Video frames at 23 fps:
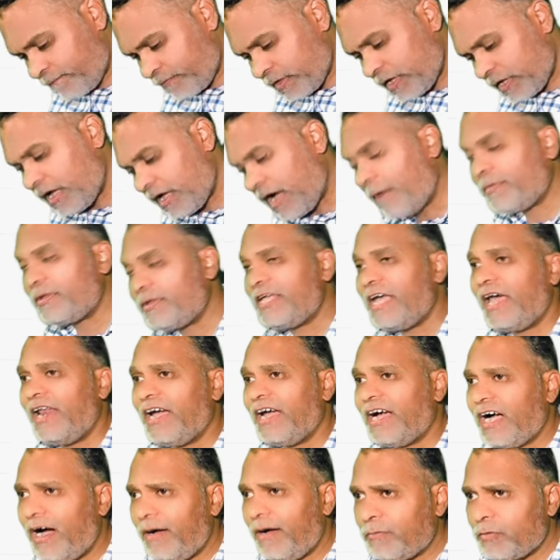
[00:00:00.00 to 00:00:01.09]
अब क्या
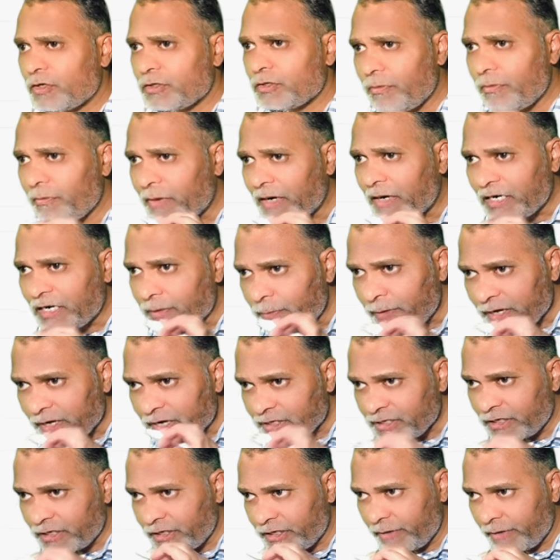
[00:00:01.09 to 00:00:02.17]
लगा आपको इसमें
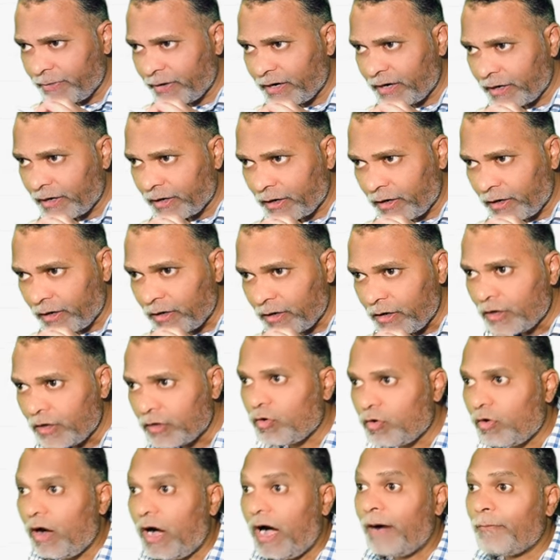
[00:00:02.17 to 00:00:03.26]
मल्टीप्लीकेशन टेबल लगा तो
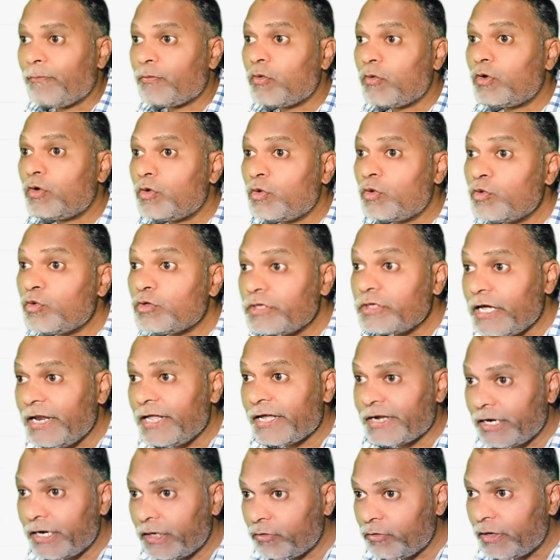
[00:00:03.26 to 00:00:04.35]
आपको टू से
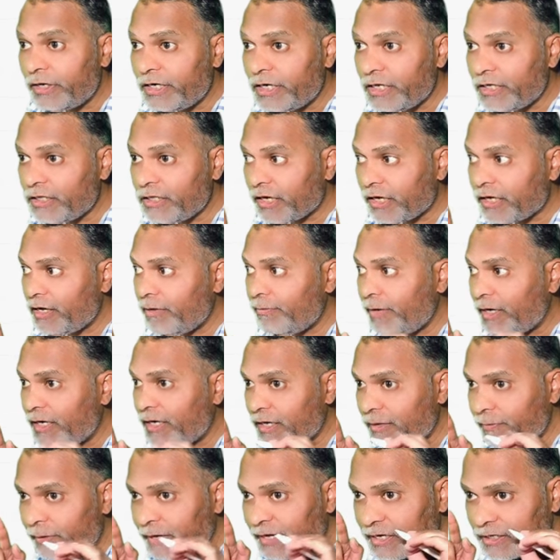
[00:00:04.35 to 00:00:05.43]
लेकर ट्वेंटी तक के
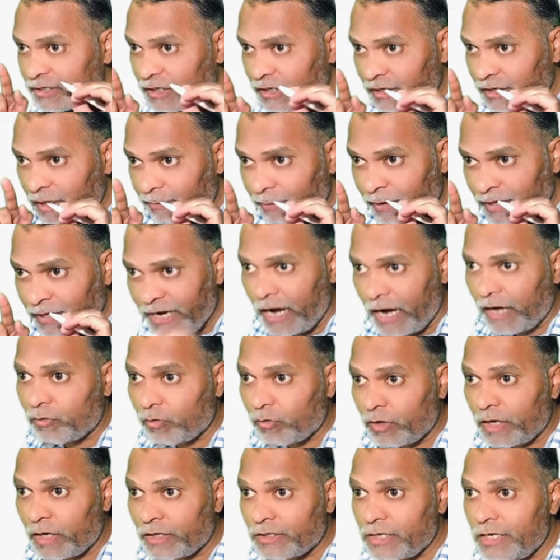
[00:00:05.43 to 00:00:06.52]
मल्टीप्लीकेशन टेबल याद
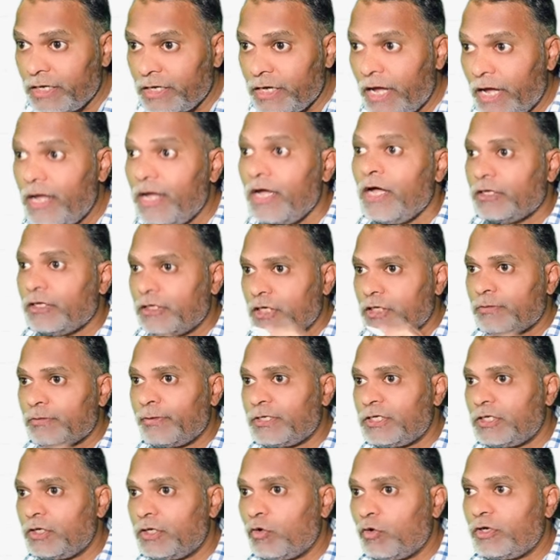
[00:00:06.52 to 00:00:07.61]
होना चाहिए जिस
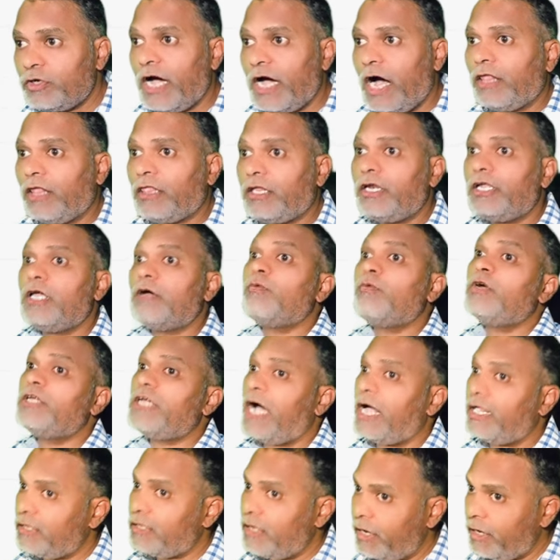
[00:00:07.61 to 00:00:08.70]
बच्चे को याद नहीं है वो
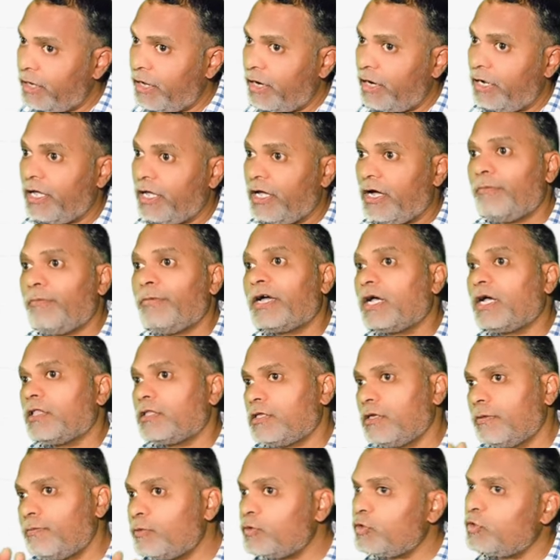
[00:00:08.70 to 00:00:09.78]
याद करके रखेगा मैं कल
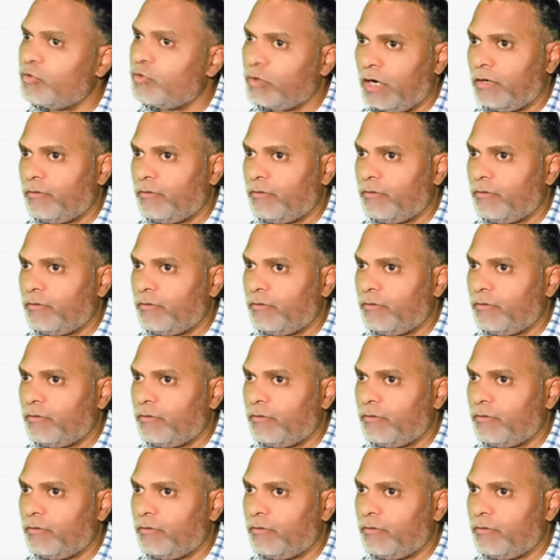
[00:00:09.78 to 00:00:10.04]
से पूछूंगा